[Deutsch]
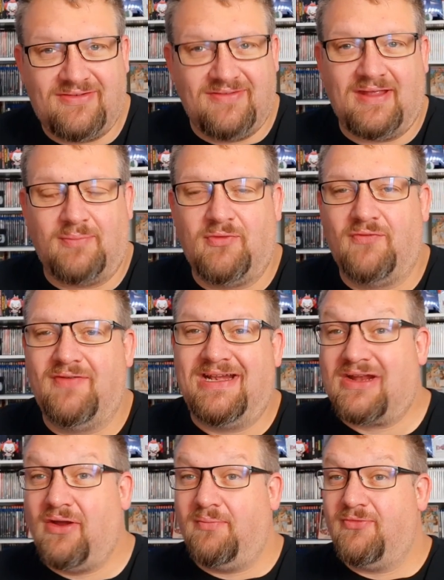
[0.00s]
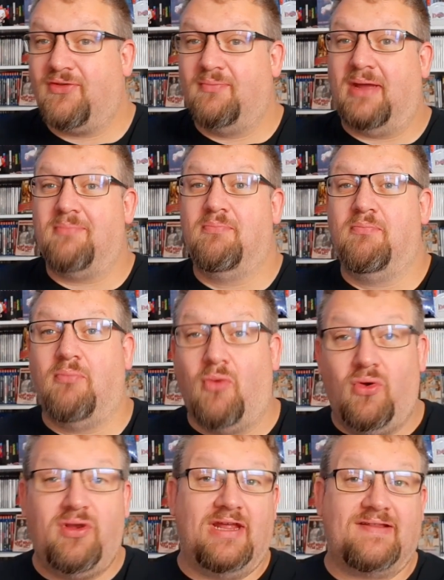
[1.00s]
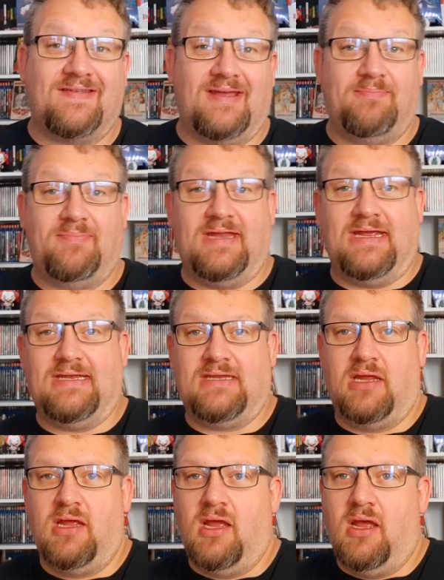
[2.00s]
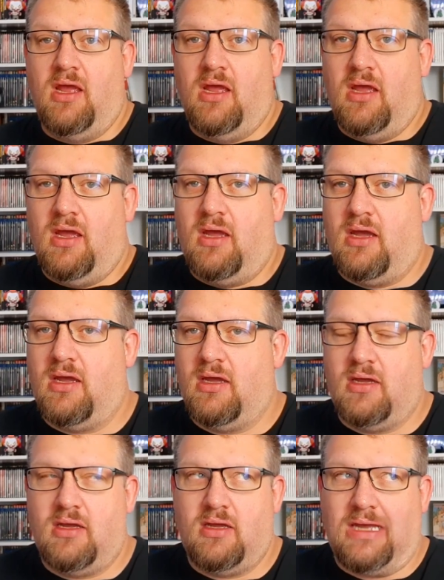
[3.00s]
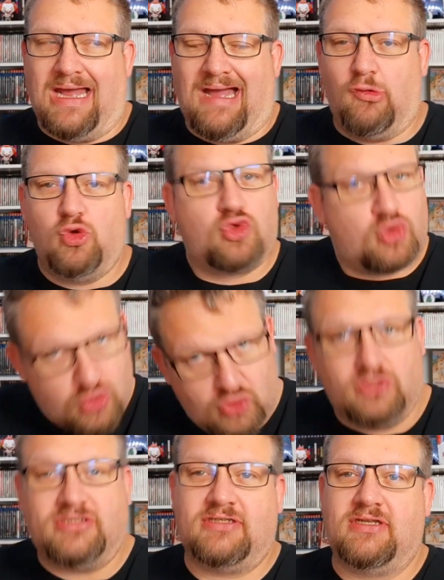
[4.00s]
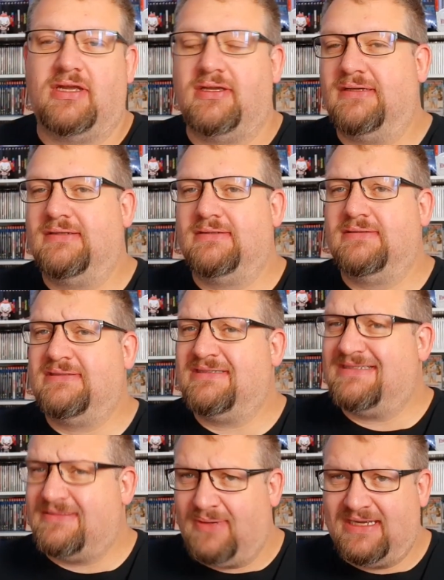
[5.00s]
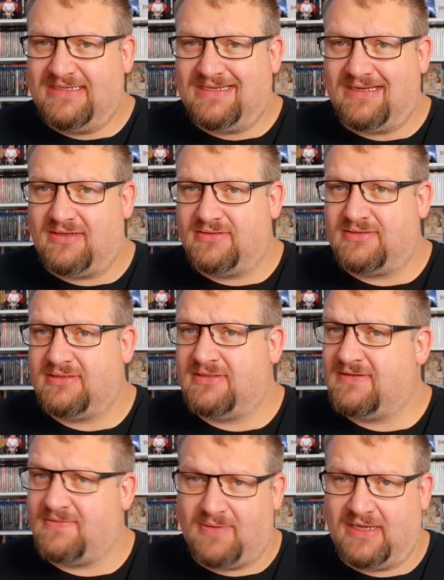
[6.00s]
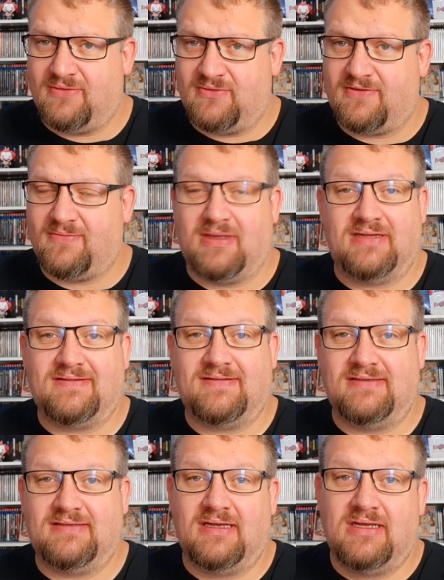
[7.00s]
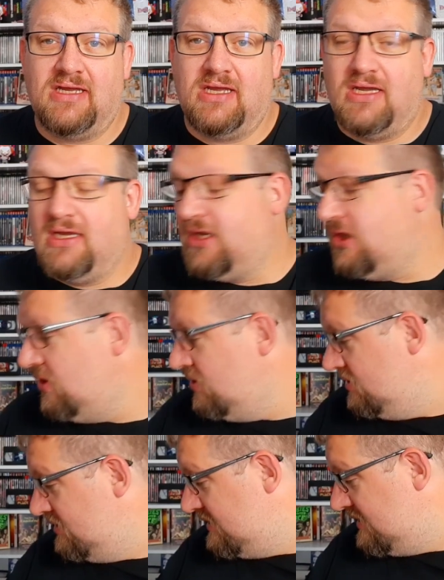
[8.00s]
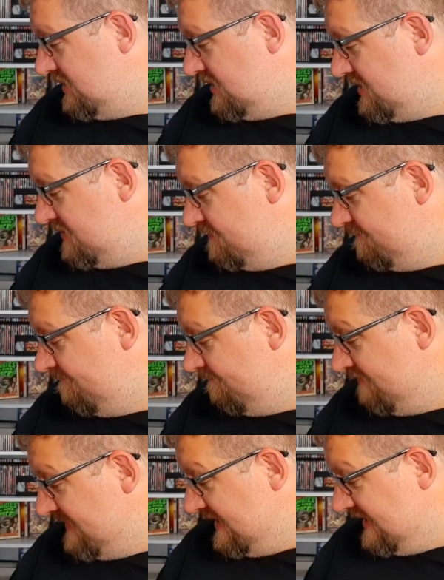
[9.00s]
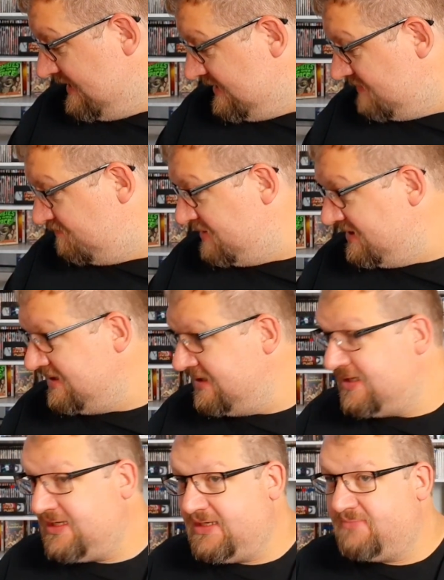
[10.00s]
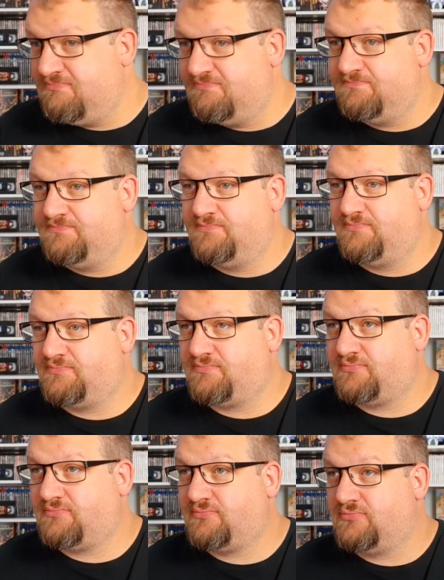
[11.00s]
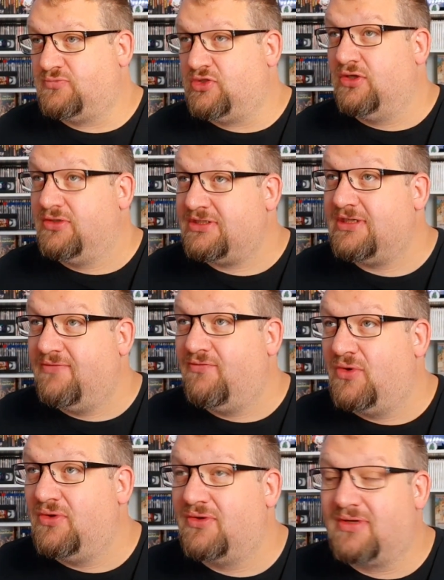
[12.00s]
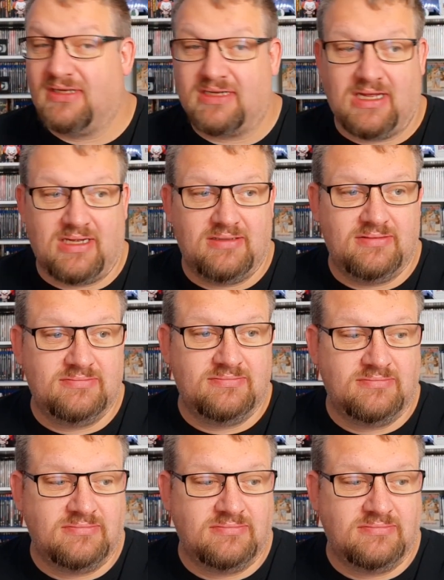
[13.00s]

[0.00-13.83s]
zusammen und willkommen zu meinem Monatsupdate äh, August 2022. Und ähm, ich bin hier eben durch die Wohnung gegangen